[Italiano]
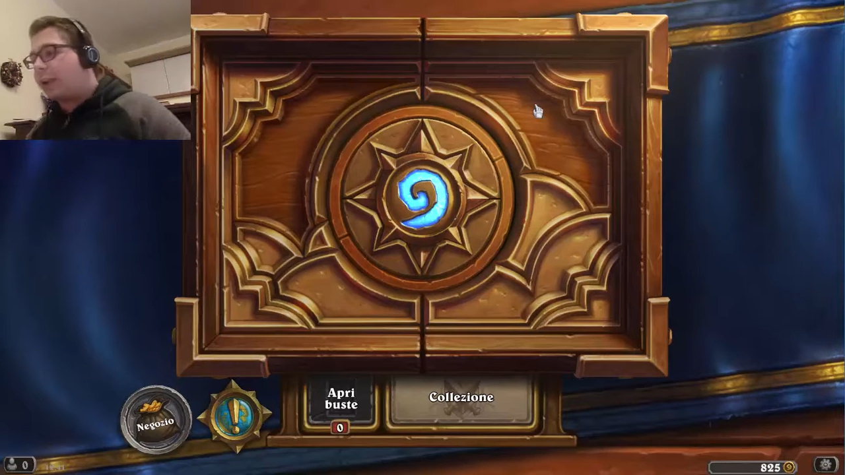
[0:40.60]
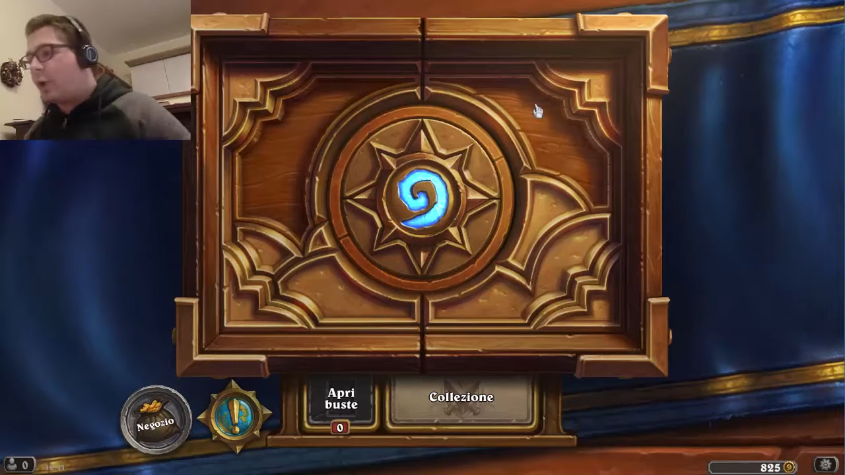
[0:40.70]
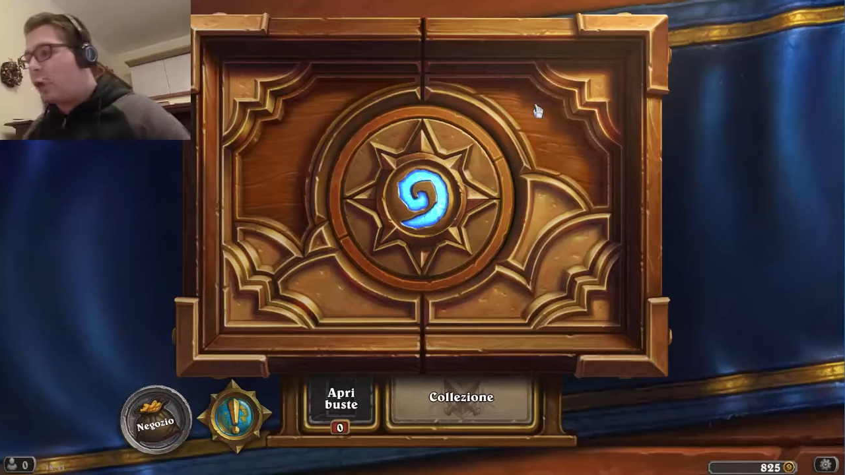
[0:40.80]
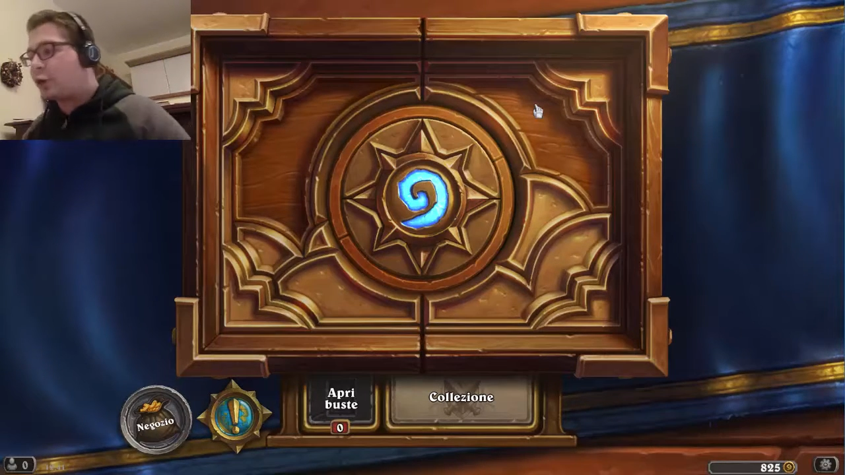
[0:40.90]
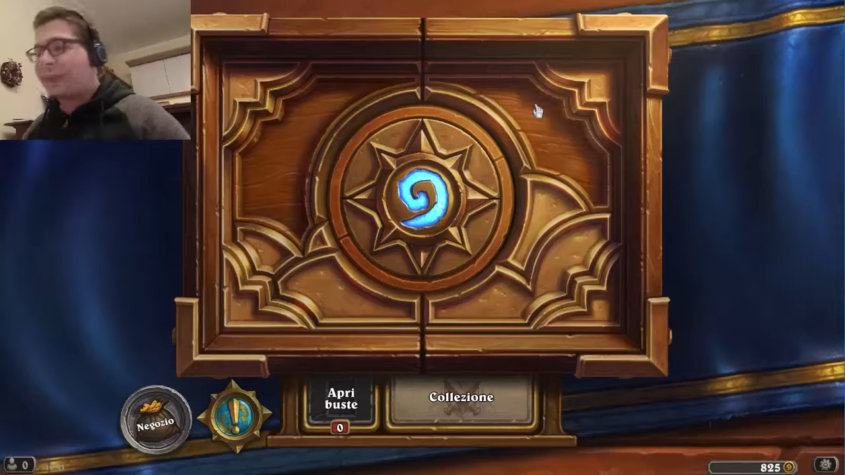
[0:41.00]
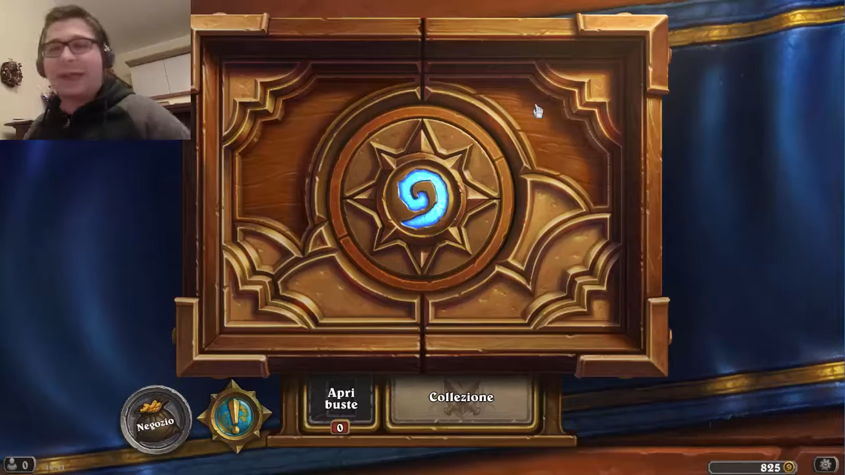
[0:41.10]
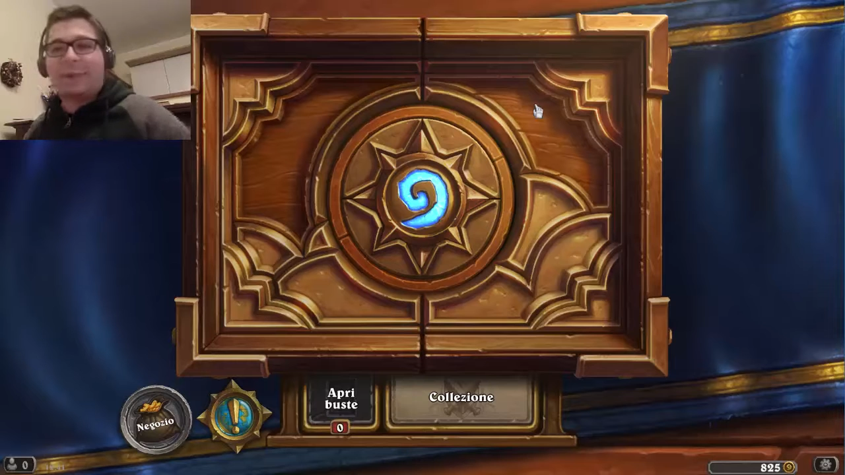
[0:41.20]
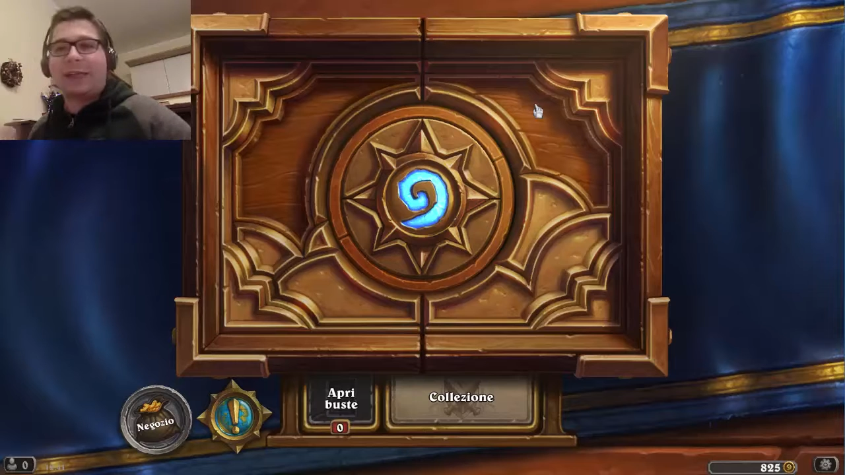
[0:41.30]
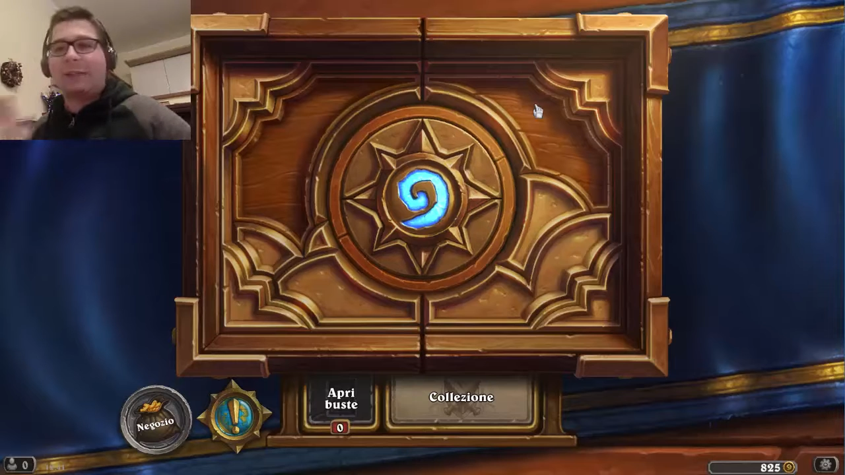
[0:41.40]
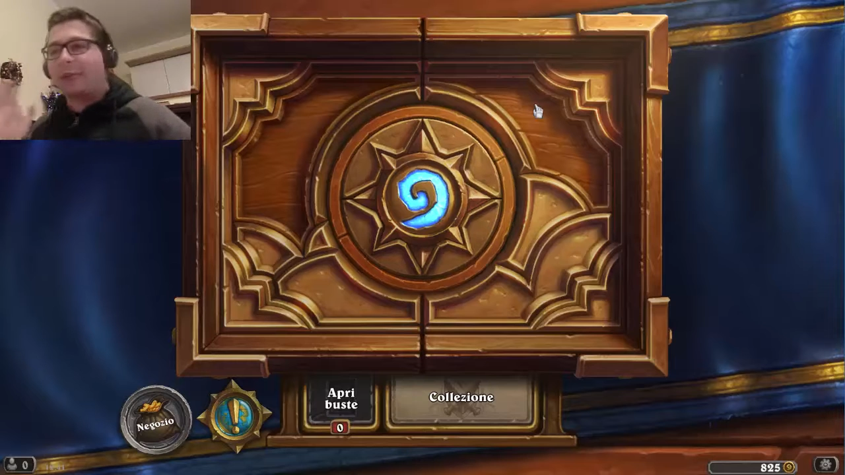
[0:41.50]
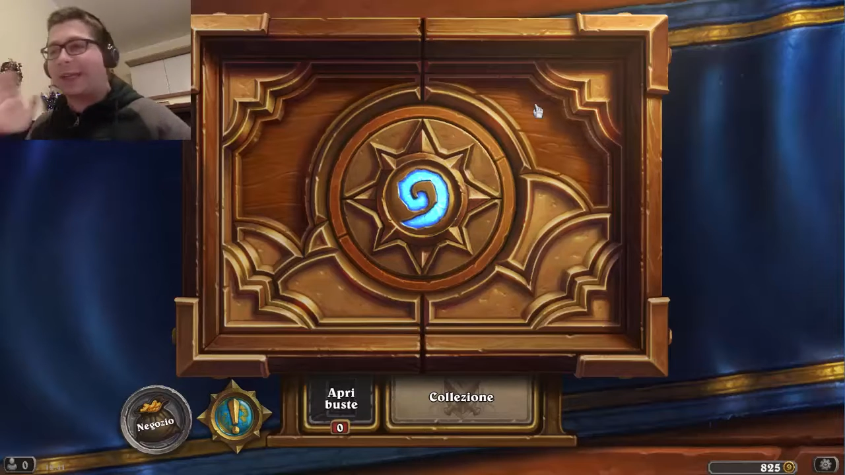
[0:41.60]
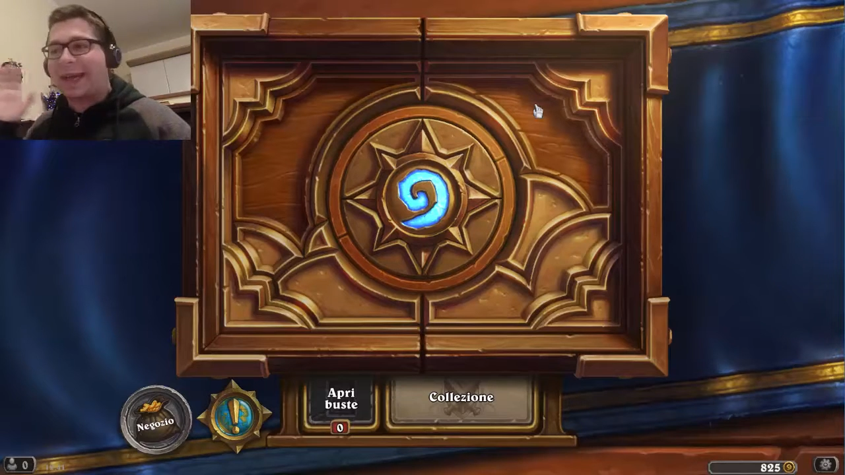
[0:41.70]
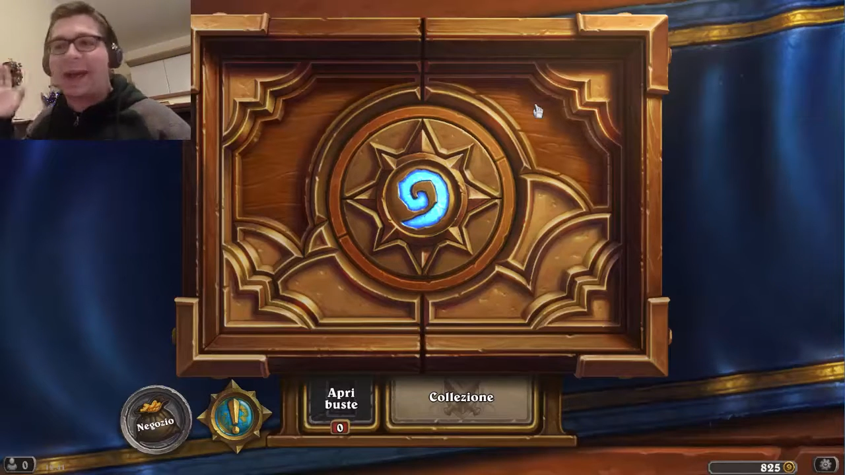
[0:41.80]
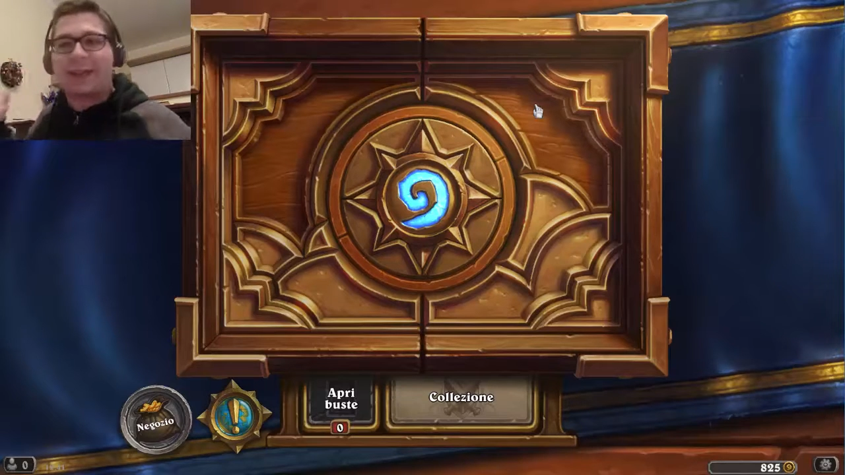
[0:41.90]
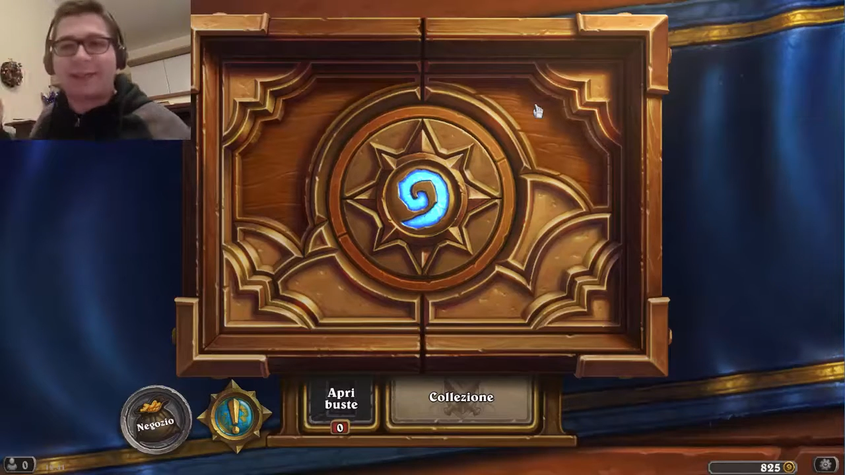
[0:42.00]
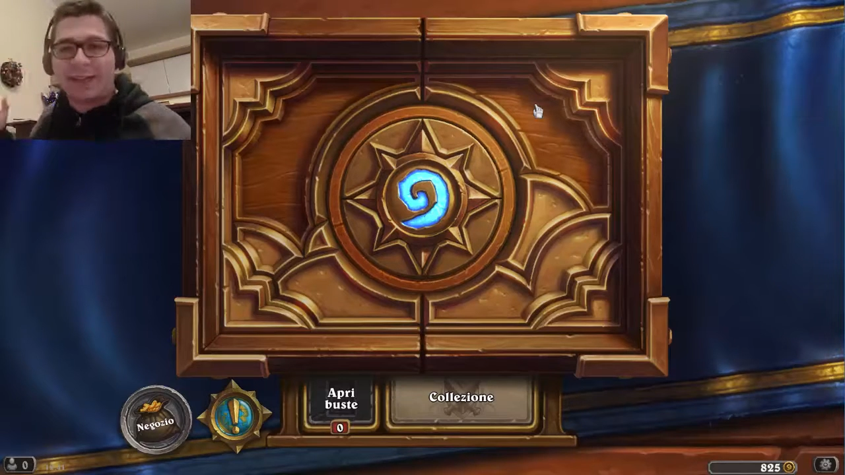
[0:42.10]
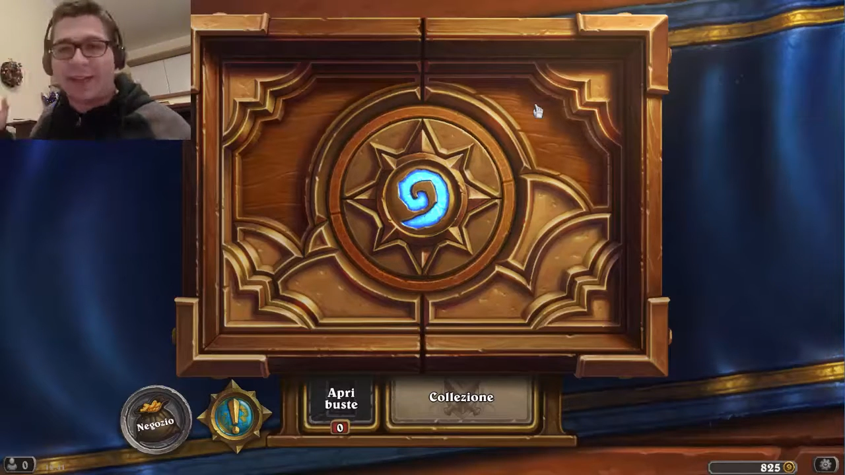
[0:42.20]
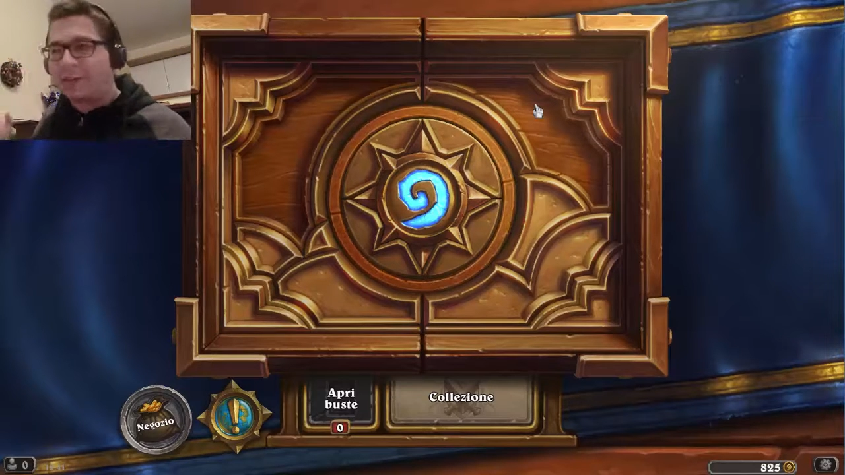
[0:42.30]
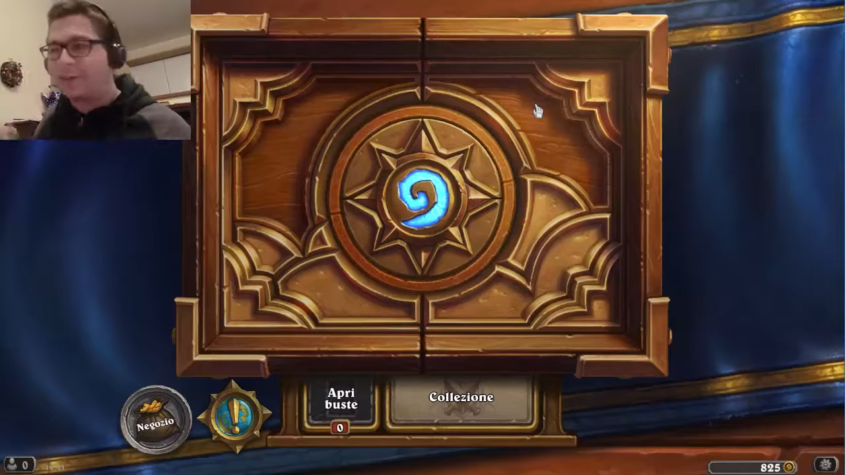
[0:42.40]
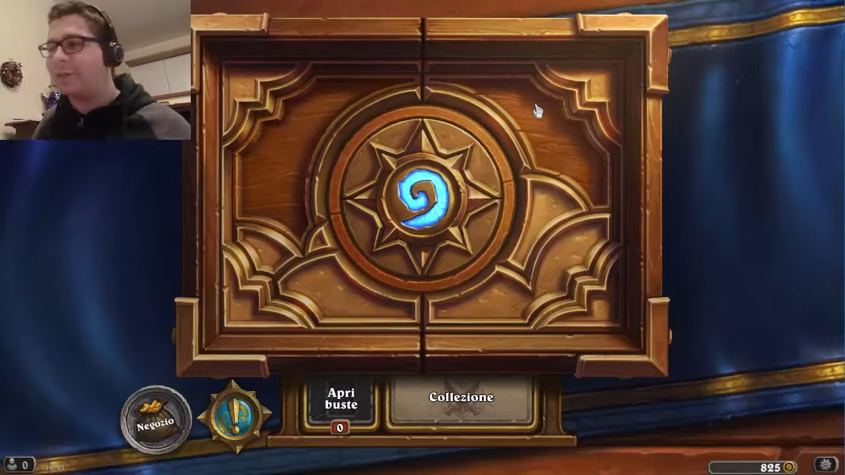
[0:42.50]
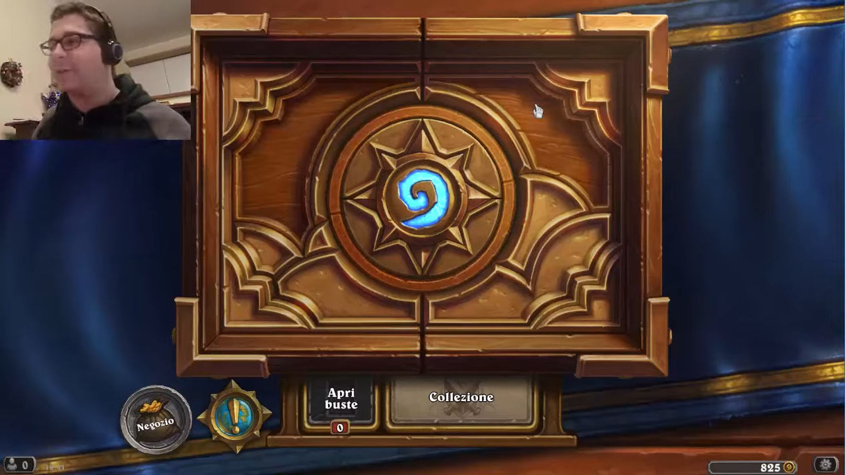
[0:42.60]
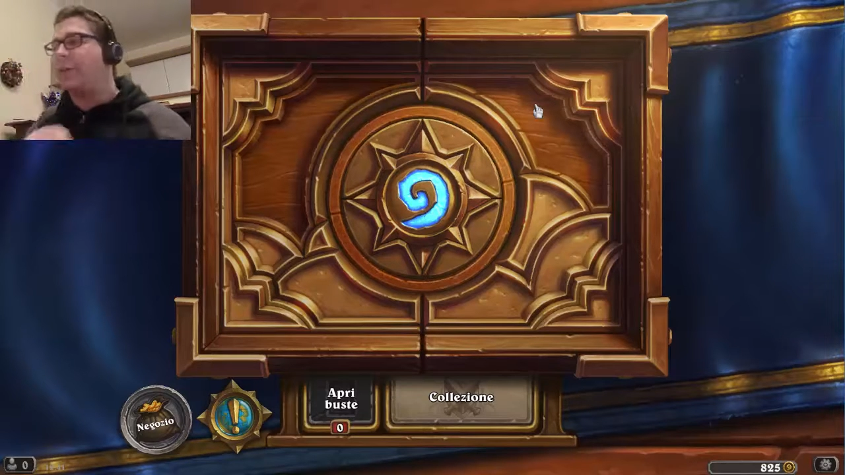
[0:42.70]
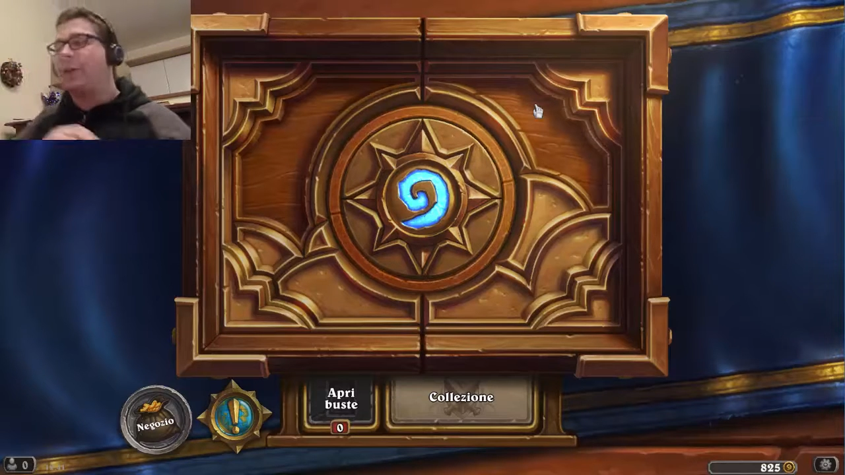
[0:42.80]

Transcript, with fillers: Cosa è cambiato da Karazan?